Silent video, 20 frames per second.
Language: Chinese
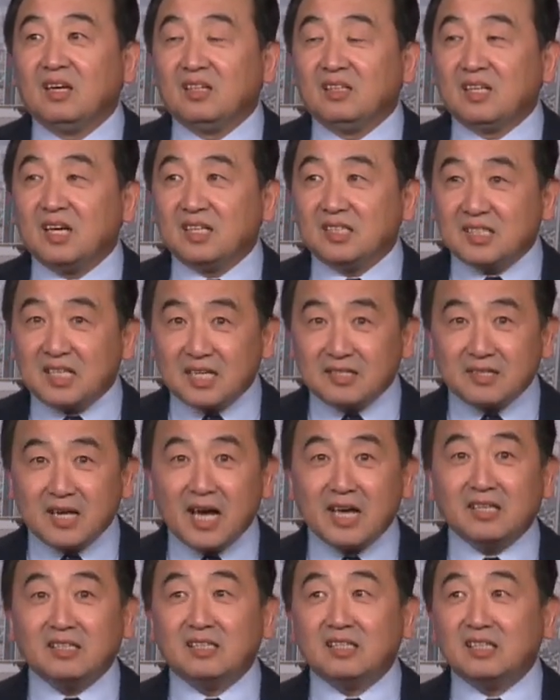那现
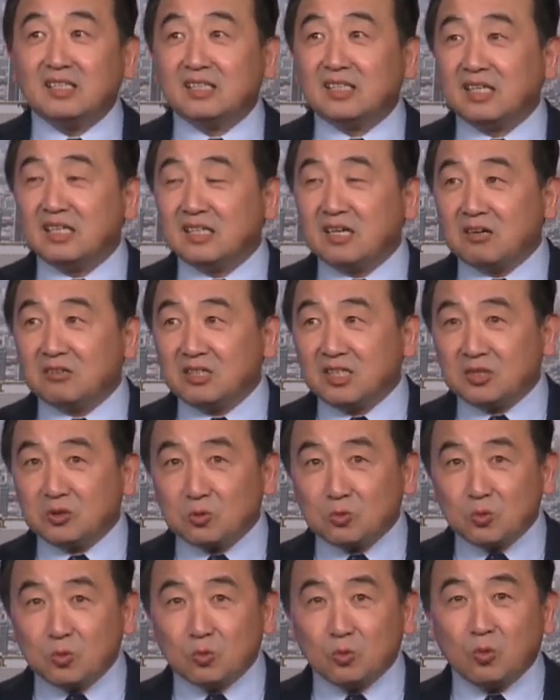在你提到以
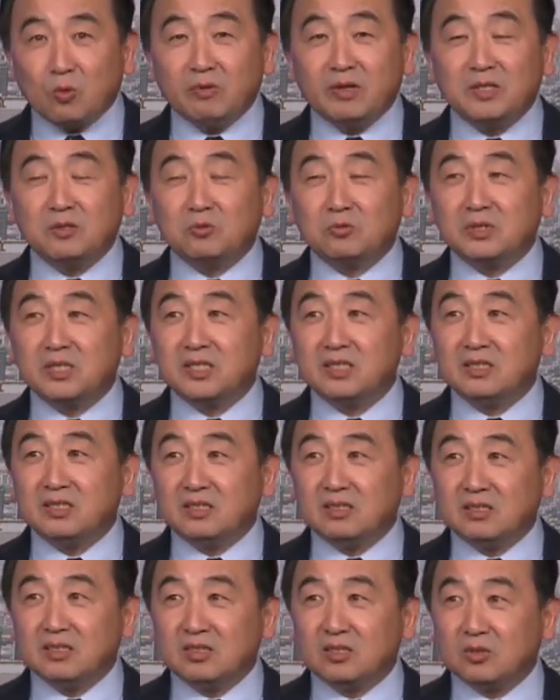中共国为中心，
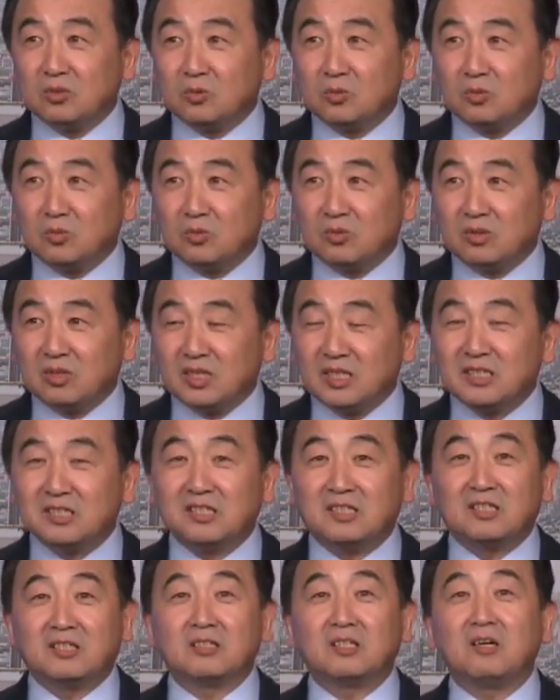就你
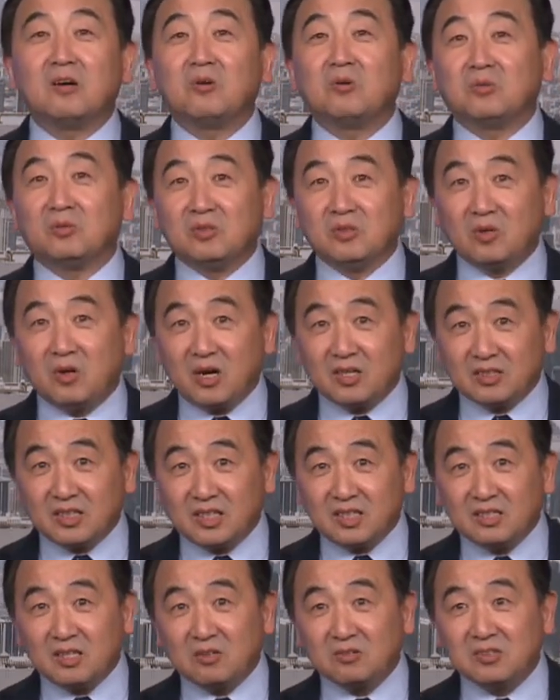只能要又要
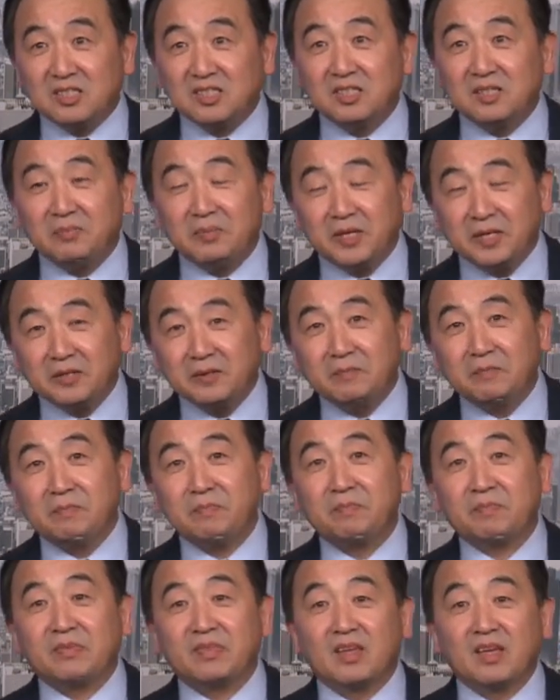提到习近平。
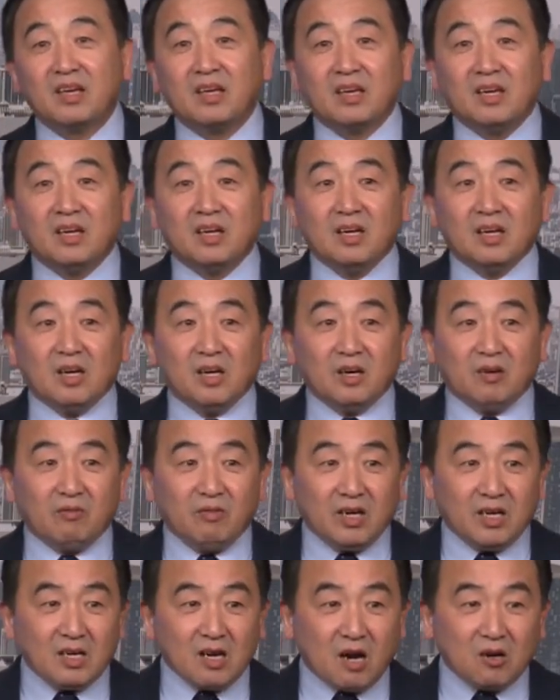
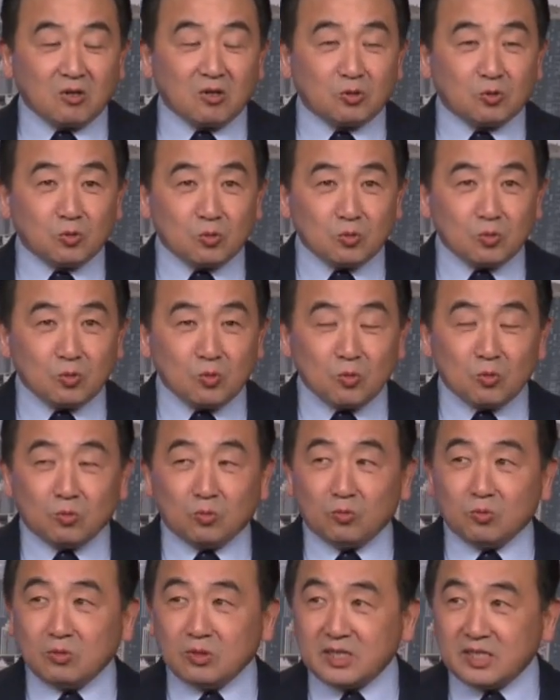围绕着中共
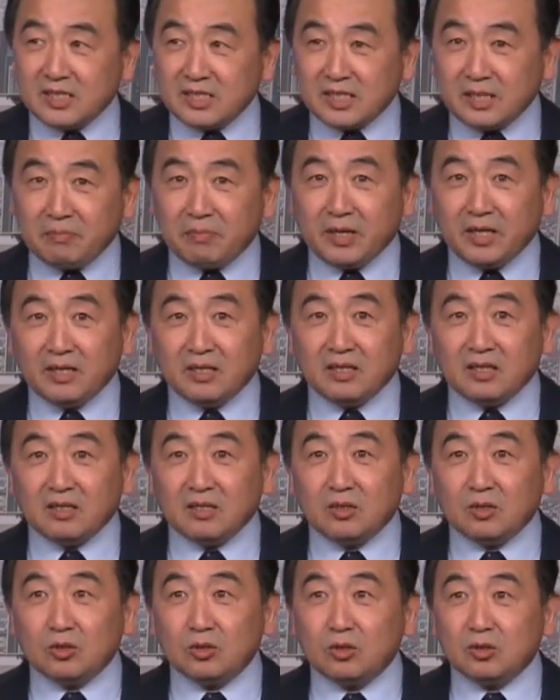习近平，
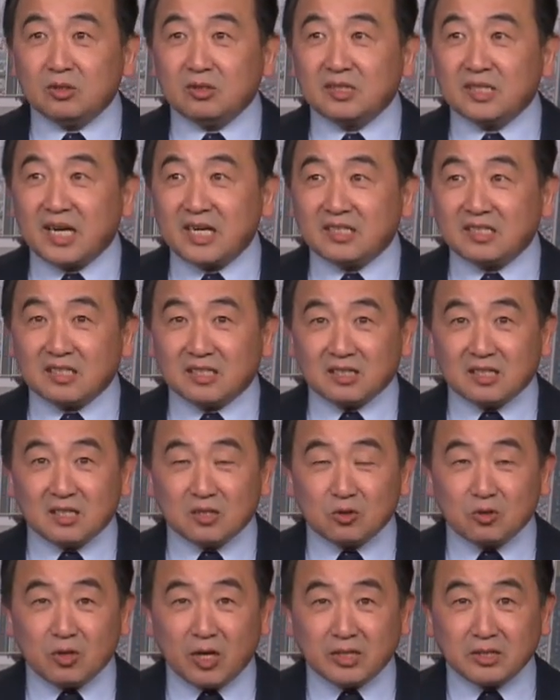在整个
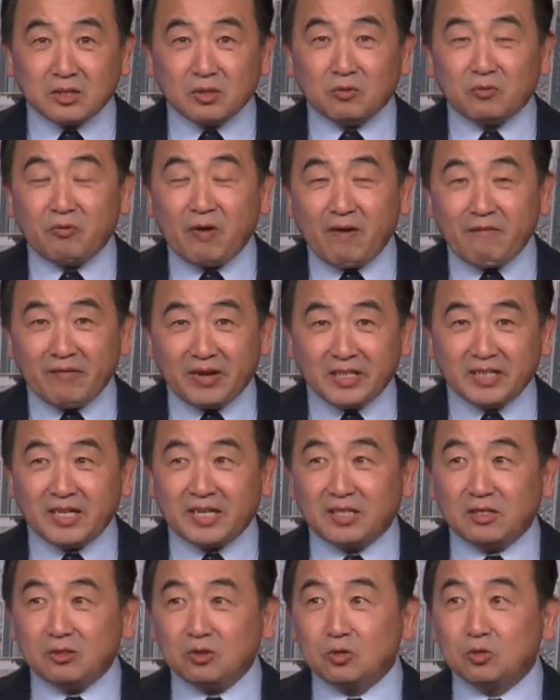全球范围
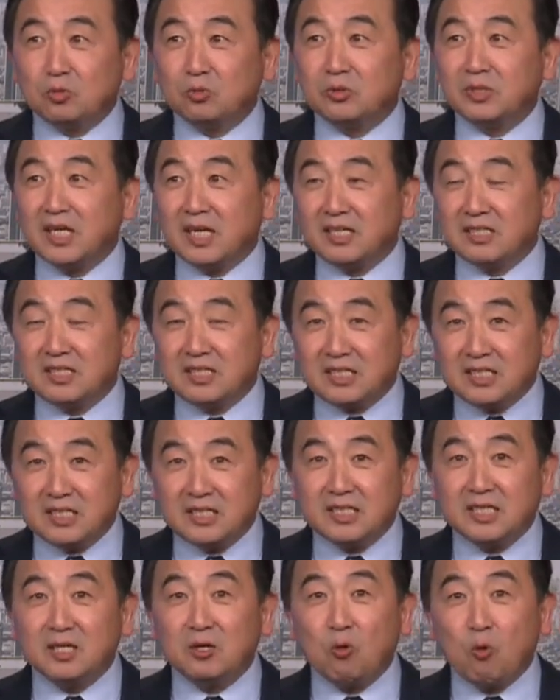内出现了极
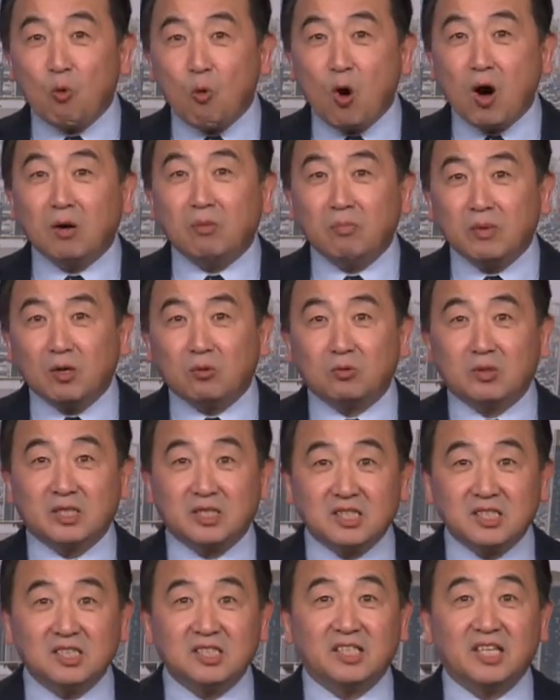其荒谬的
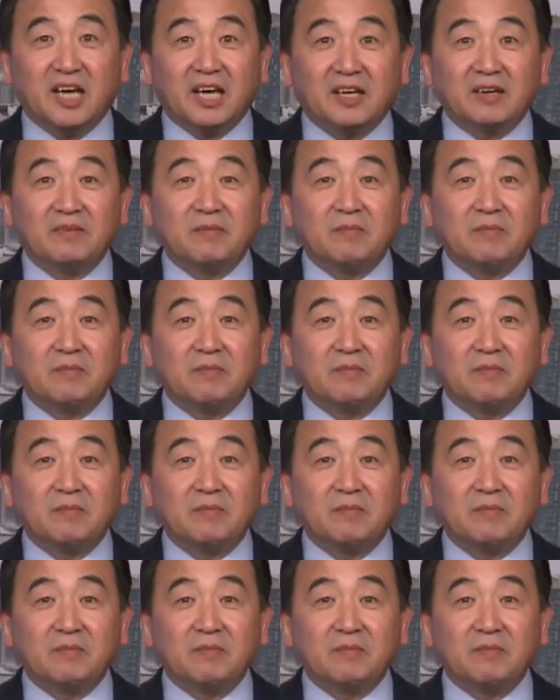事件，